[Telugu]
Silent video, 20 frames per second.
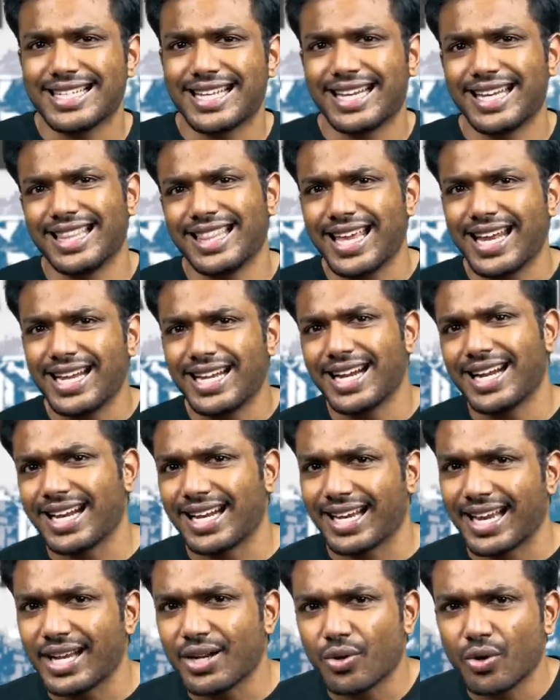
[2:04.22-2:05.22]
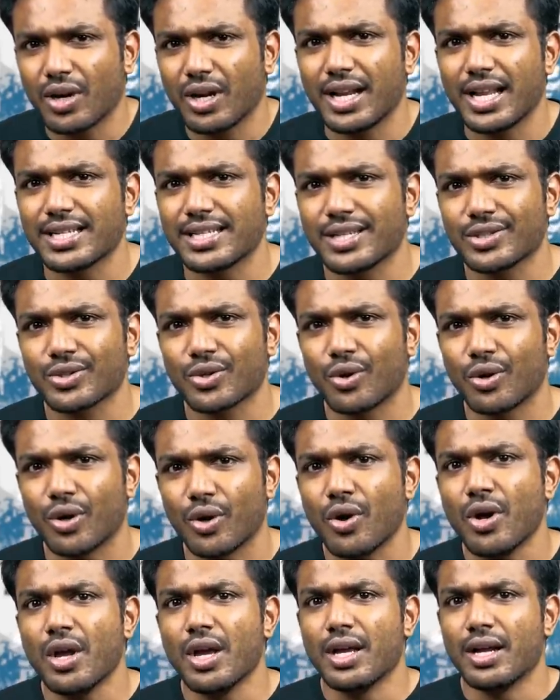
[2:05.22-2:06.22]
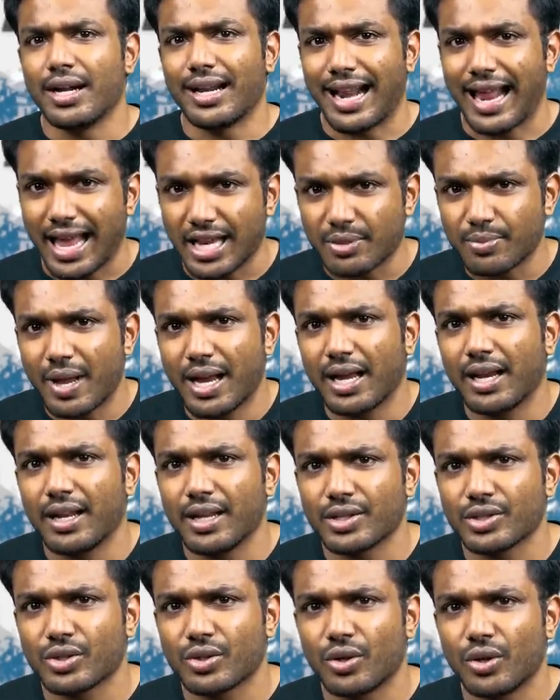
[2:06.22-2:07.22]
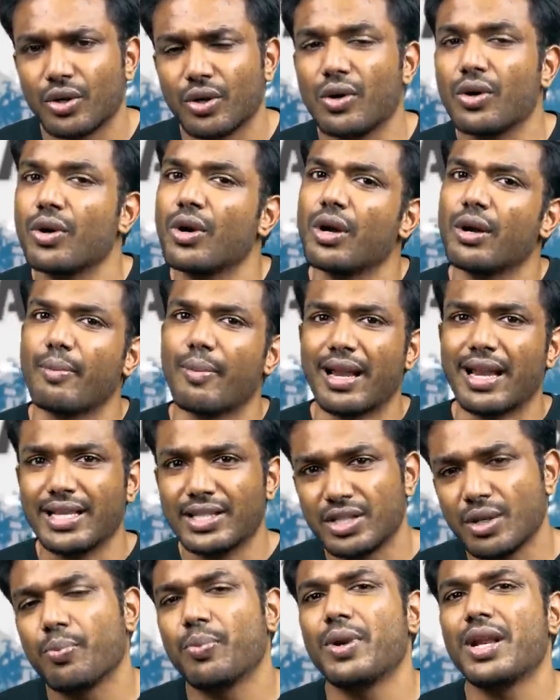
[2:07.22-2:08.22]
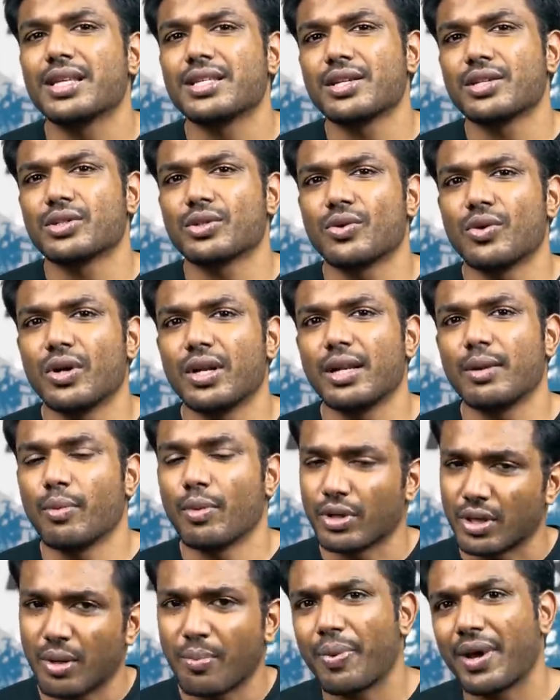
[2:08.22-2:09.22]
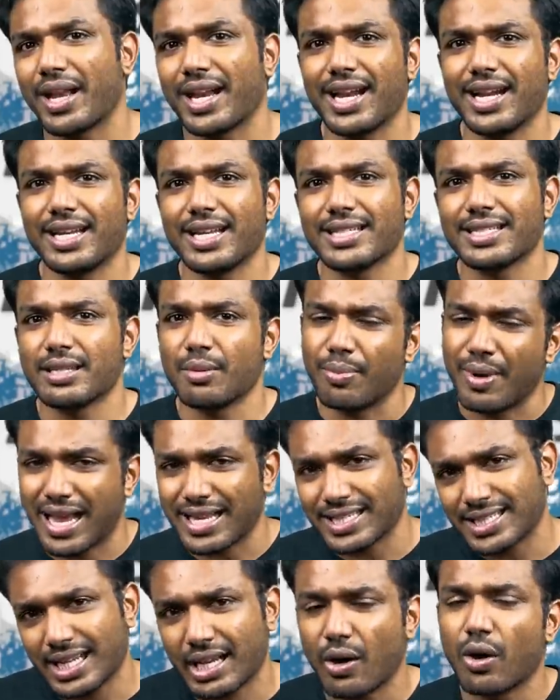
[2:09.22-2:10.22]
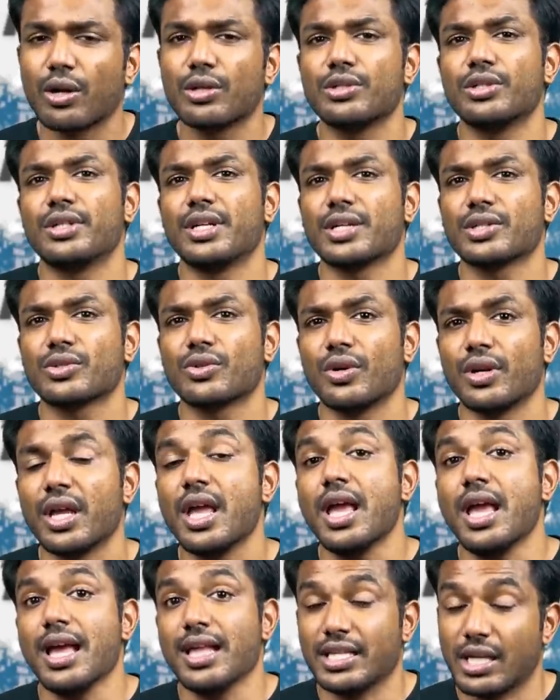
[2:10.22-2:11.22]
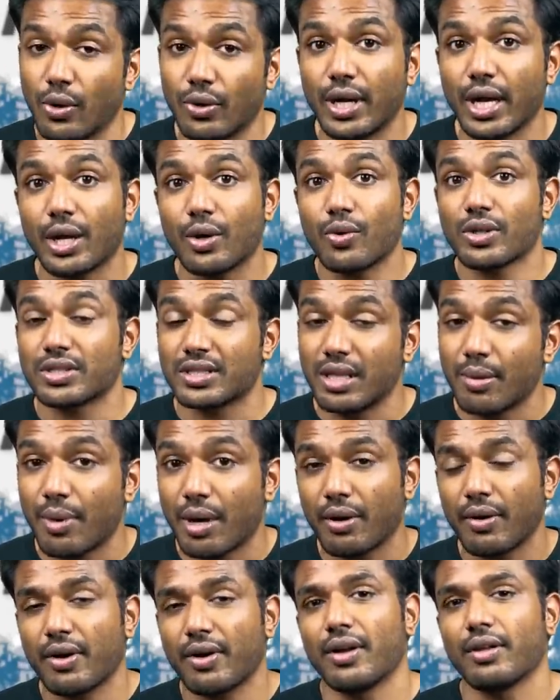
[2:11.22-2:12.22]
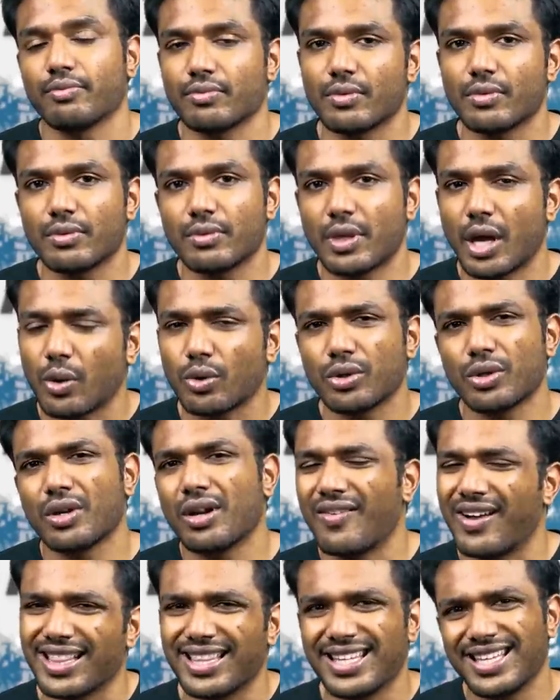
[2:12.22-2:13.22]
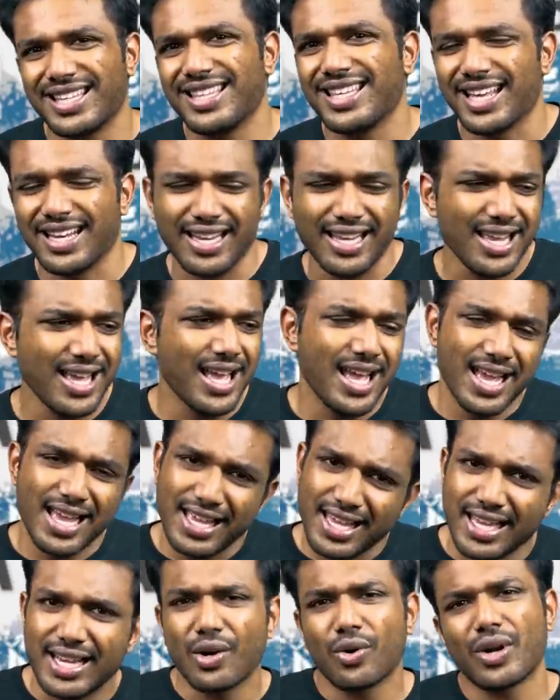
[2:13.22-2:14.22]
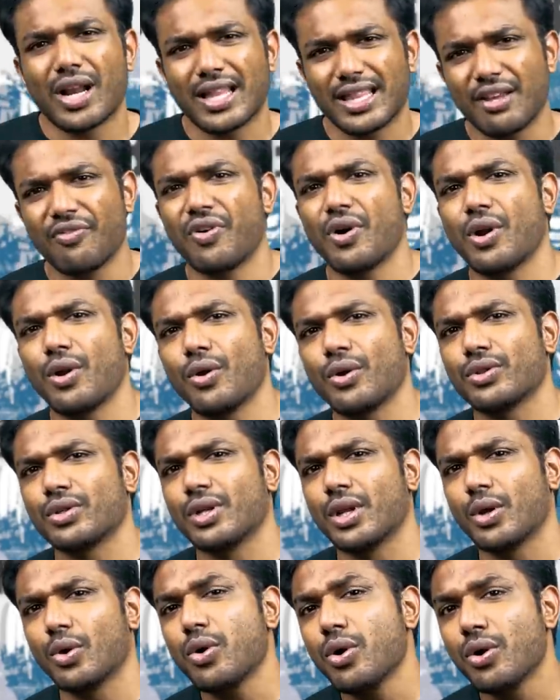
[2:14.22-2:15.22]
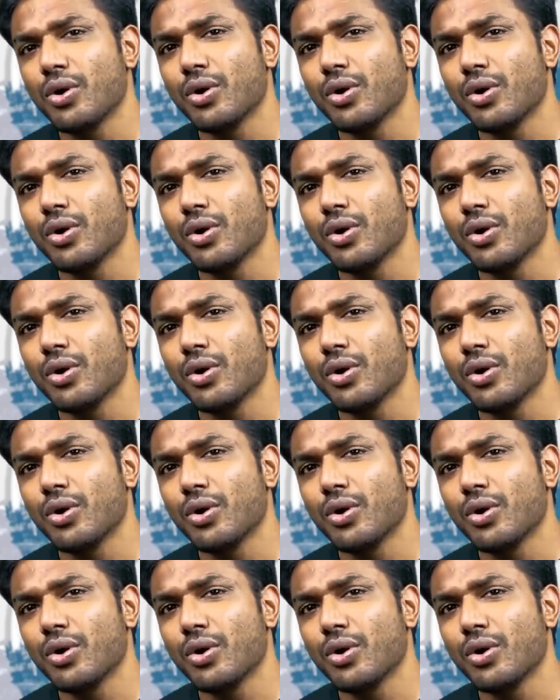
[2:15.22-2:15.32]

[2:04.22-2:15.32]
జరిగింది ఏంటంటే రెయిన్ కోట్లు వేసేసుకోవడం ట్రాష్ బ్యాగ్లు వేసుకోవడం మళ్ళీ జిప్లు వేసేసుకొని మొత్తం పరిగెట్టేసి ప్లాస్టిక్ కవర్లు జుట్టేసుకొని చెమట ఎక్కువ వస్తే బరువు తగ్గుతున్నాం అది ఇది అని ఈయన కూడా అదే ఫాలో అవుతున్నారు